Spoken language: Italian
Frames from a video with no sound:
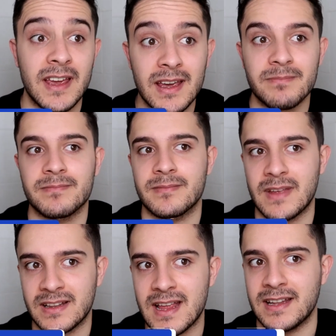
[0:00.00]
Ed
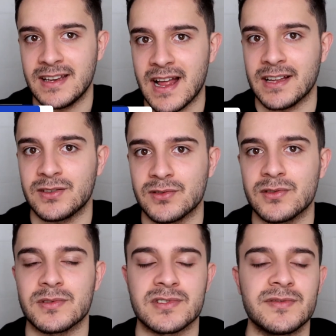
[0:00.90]
è
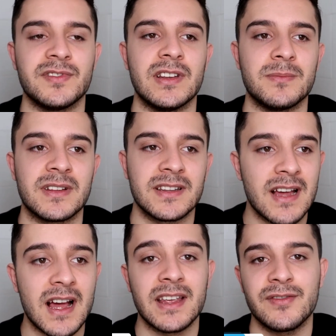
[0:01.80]
diretto questo film
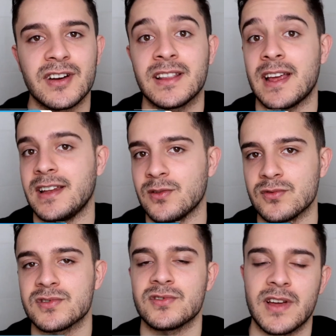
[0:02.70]
dai fratelli
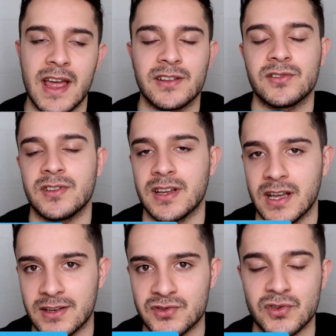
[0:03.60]
russo, Anthony
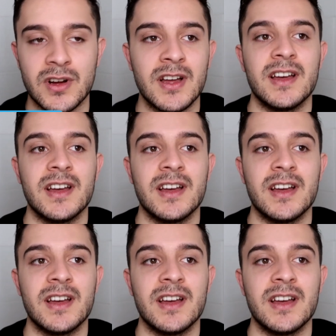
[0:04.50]
e Joe,